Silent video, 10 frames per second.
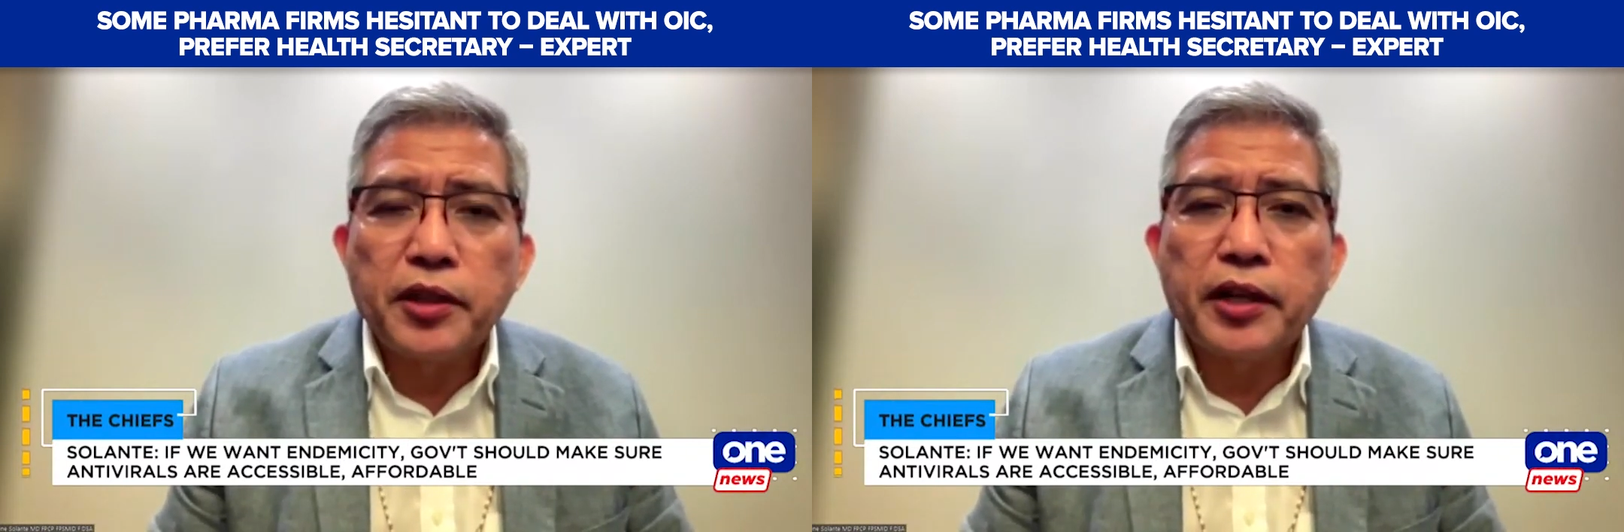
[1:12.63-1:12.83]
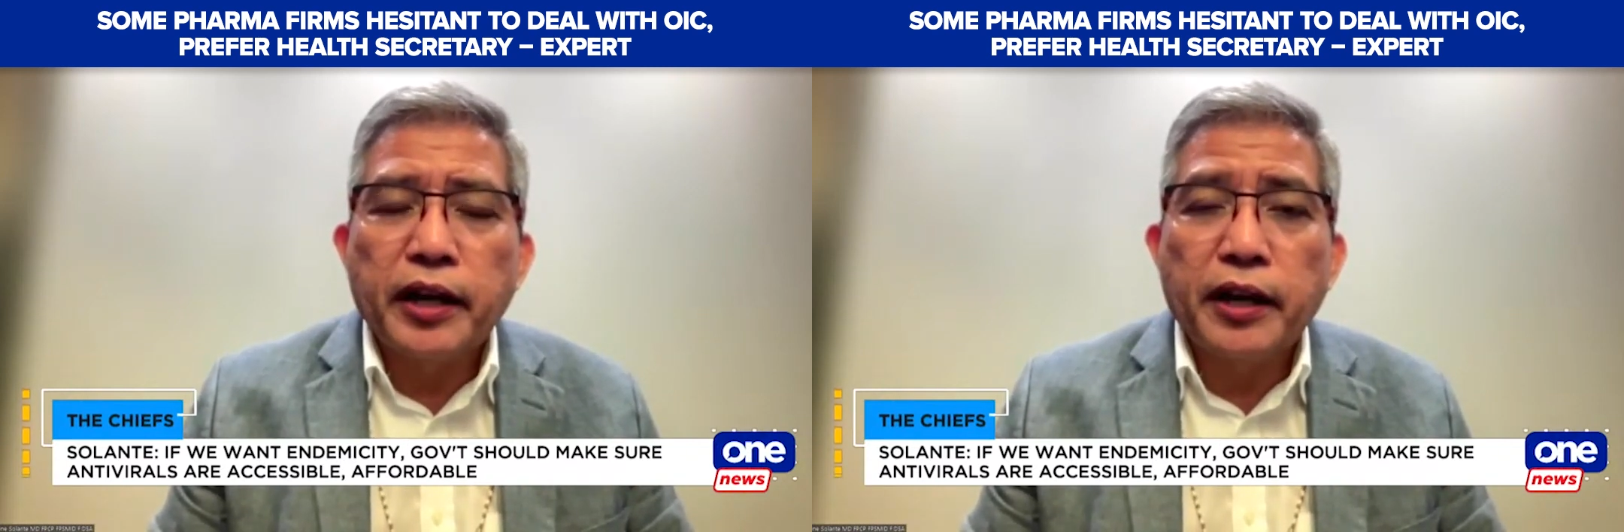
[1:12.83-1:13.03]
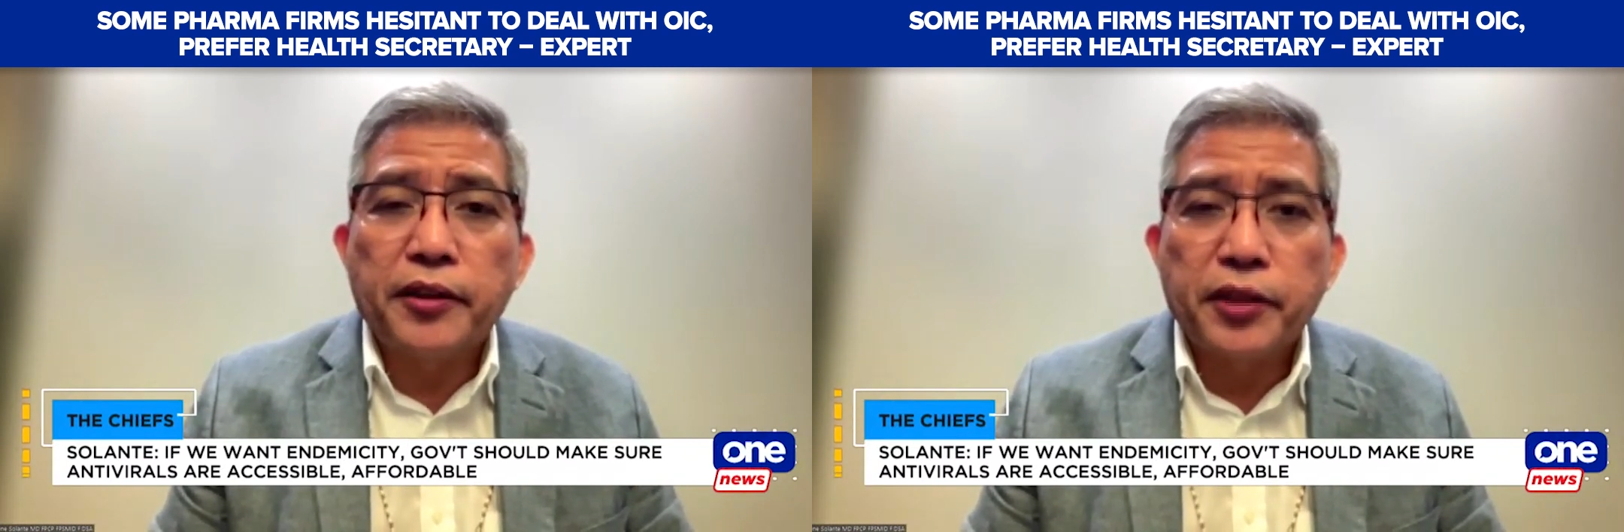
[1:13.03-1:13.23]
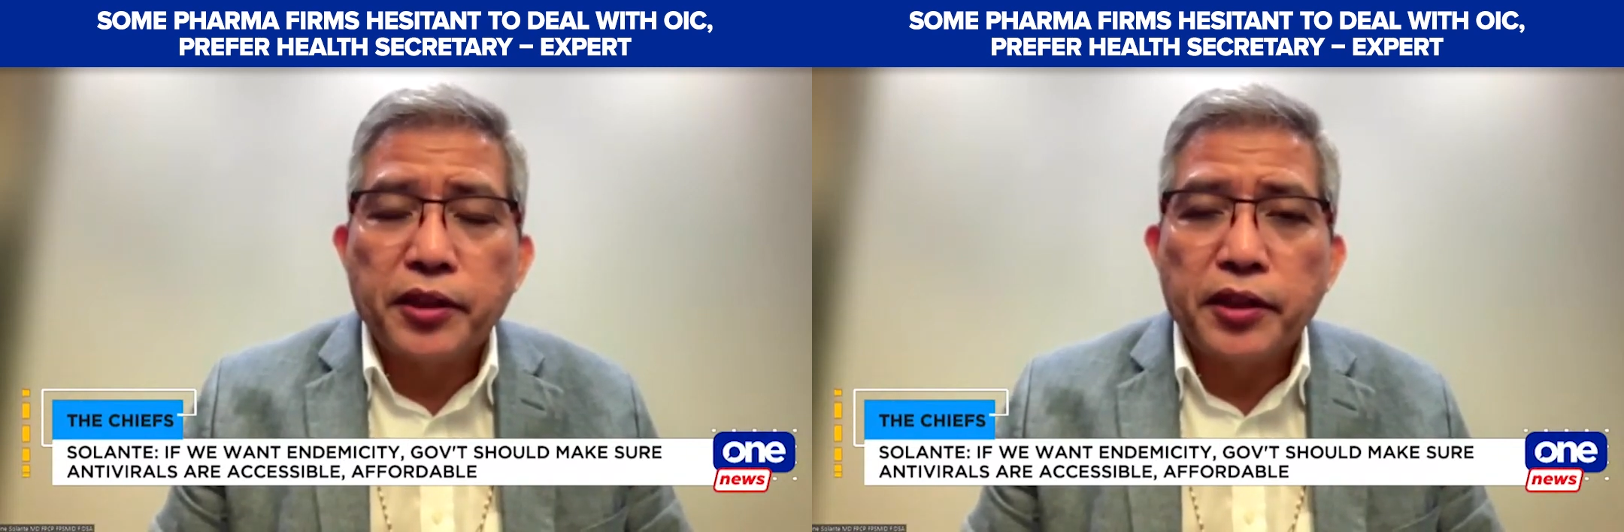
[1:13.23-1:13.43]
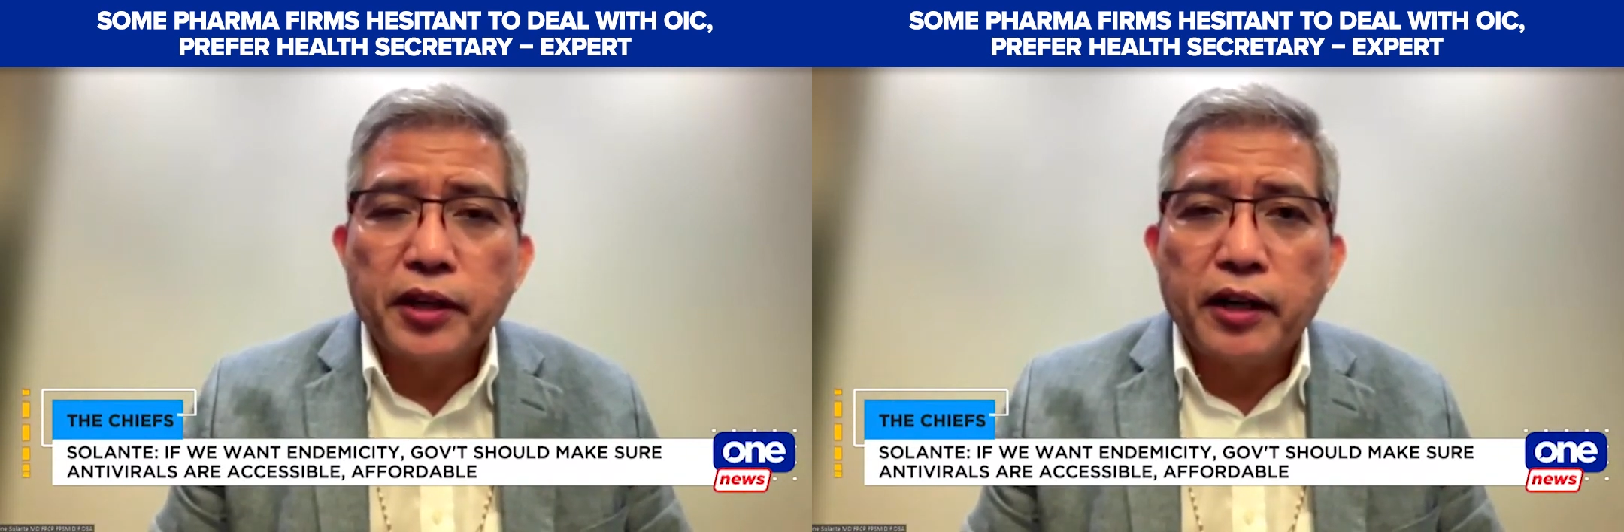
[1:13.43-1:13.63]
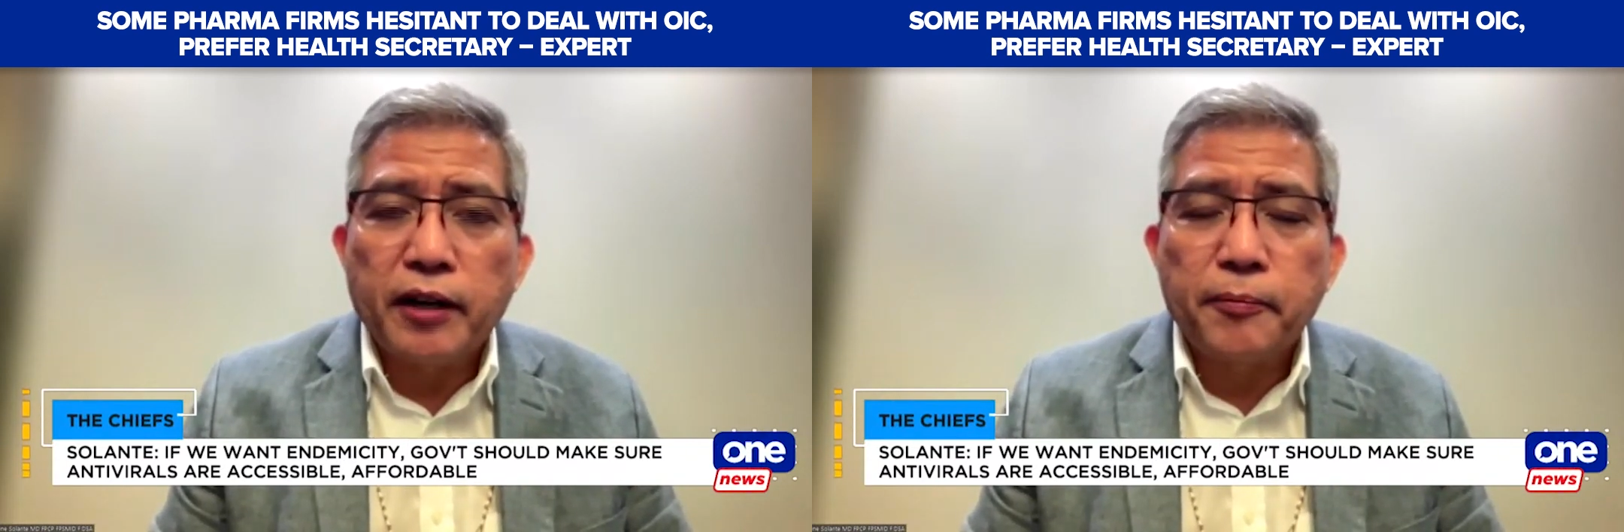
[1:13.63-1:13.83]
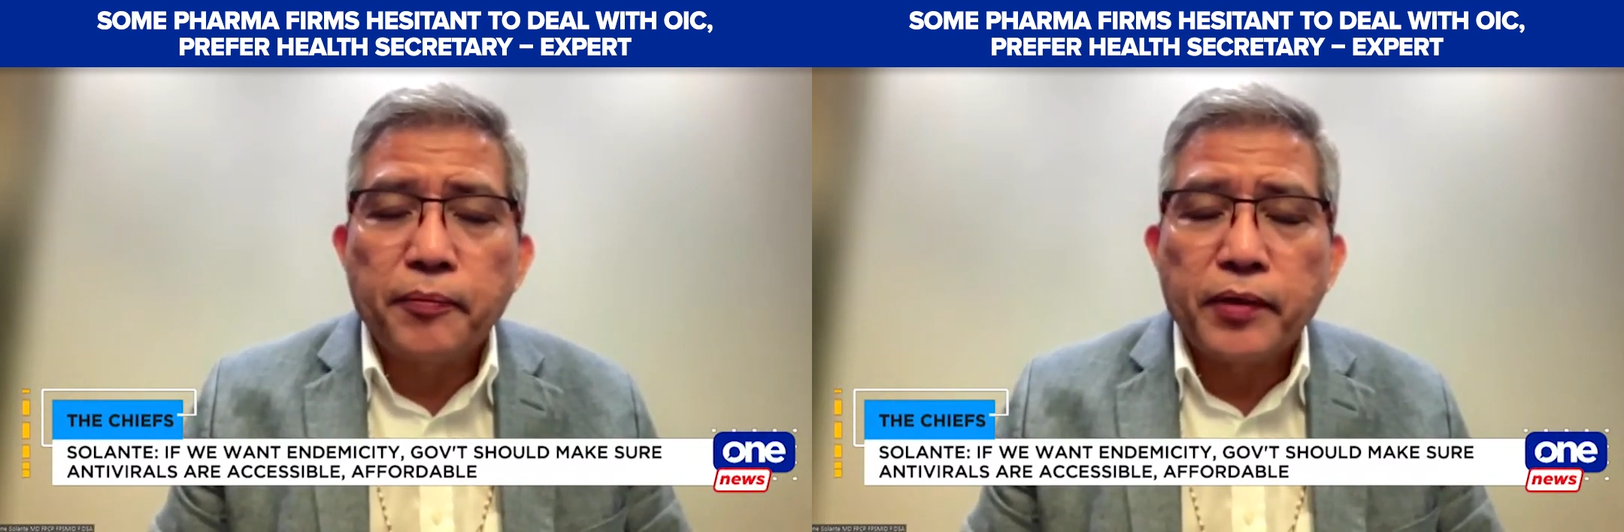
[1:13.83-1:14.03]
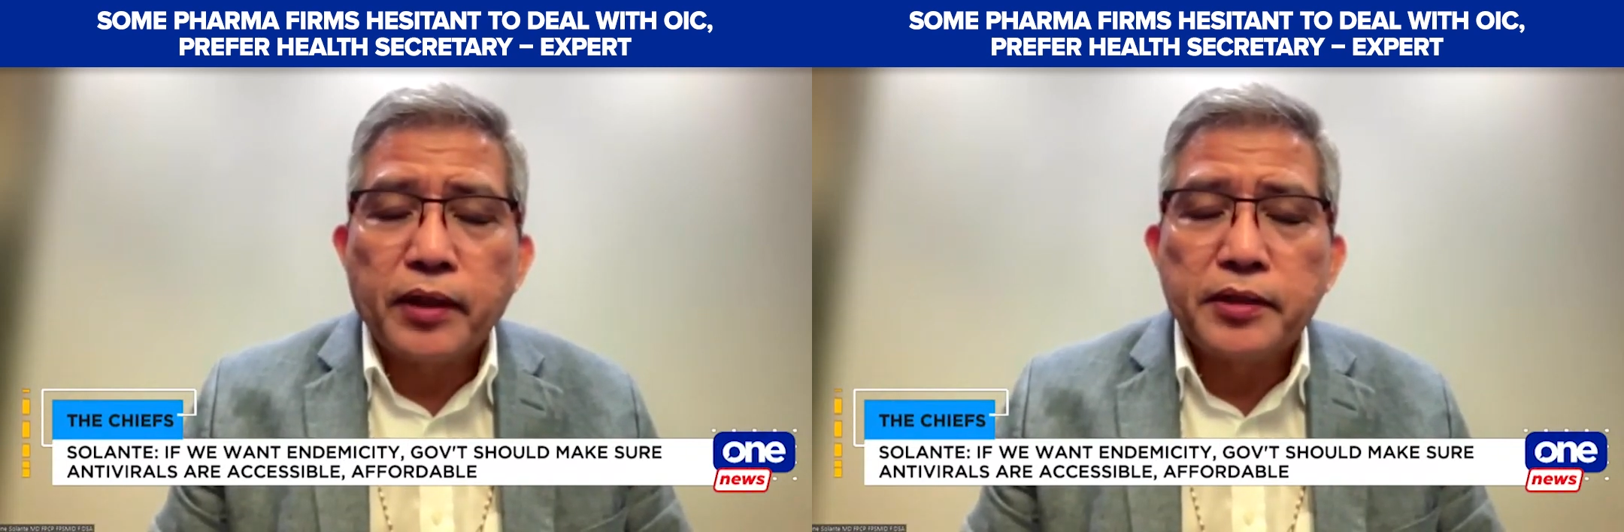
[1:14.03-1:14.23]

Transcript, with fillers: the health uh,